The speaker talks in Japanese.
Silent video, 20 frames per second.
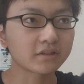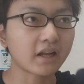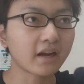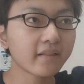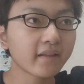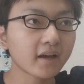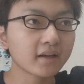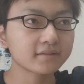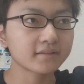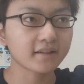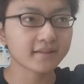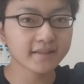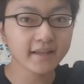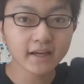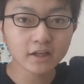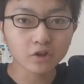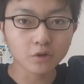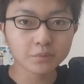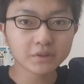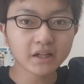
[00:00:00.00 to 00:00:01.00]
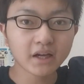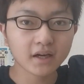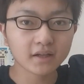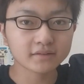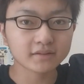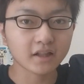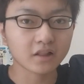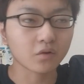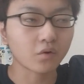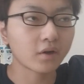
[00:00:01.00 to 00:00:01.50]
くならなかったり背が伸びな
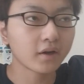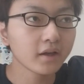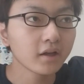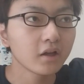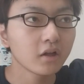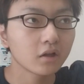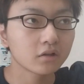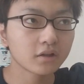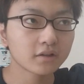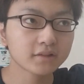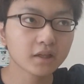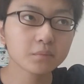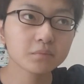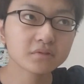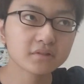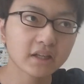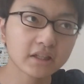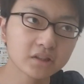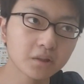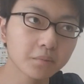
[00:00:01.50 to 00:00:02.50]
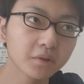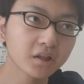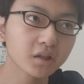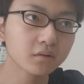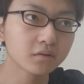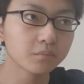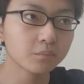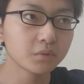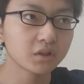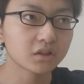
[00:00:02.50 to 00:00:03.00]
かったりとかね、だから多分埼玉
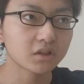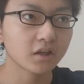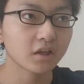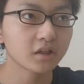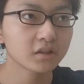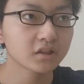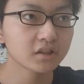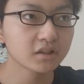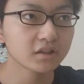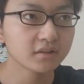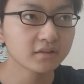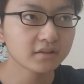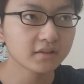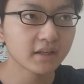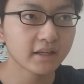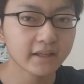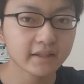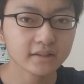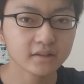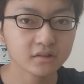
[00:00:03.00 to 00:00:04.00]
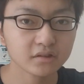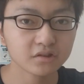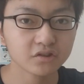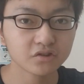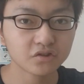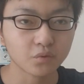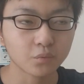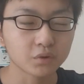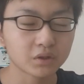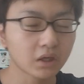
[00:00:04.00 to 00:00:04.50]
県民って平均
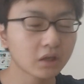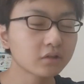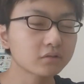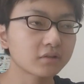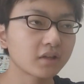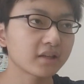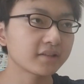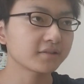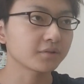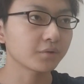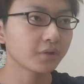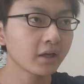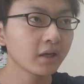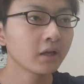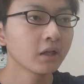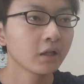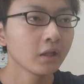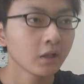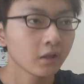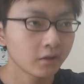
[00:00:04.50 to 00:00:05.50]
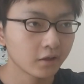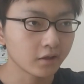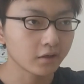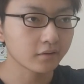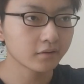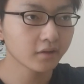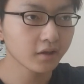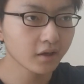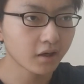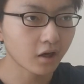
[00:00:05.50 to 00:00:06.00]
身長も高くないですよね。
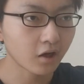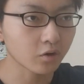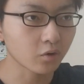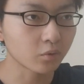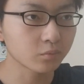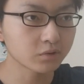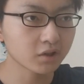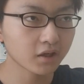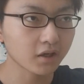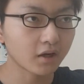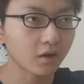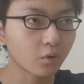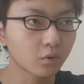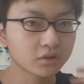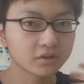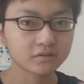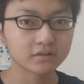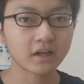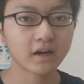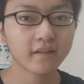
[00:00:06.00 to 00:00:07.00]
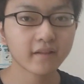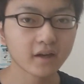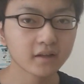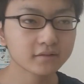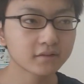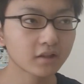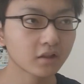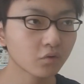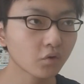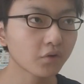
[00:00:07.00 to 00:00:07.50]
で、胸が大きくならな
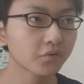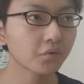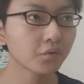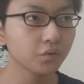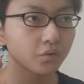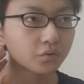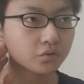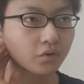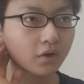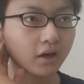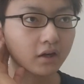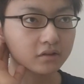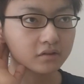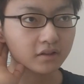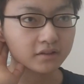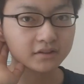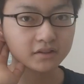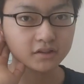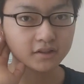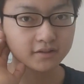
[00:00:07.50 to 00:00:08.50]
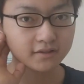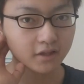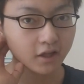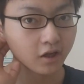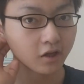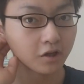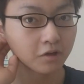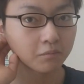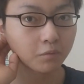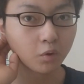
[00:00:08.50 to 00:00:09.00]
かったりとかそういうことがあるらしいです
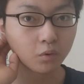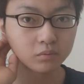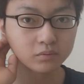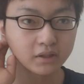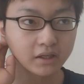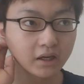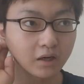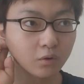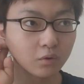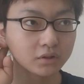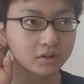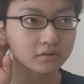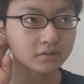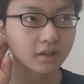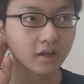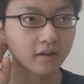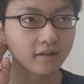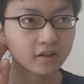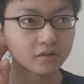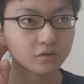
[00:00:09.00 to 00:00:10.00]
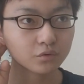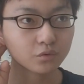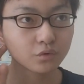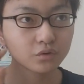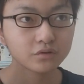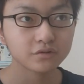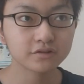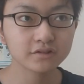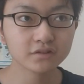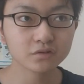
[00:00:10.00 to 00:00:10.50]
ね。お胸が大きくならないとど
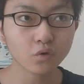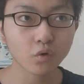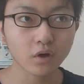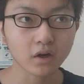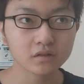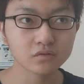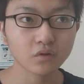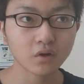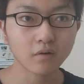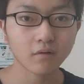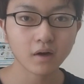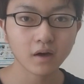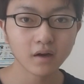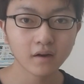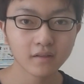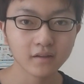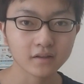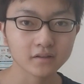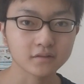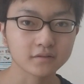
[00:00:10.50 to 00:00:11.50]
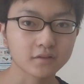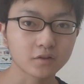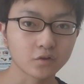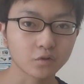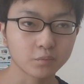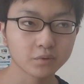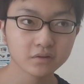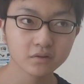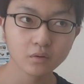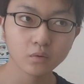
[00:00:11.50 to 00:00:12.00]
ういう不都合があるのかわからないんですけ
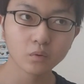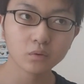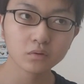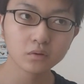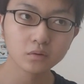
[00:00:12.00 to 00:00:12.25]
ど、別に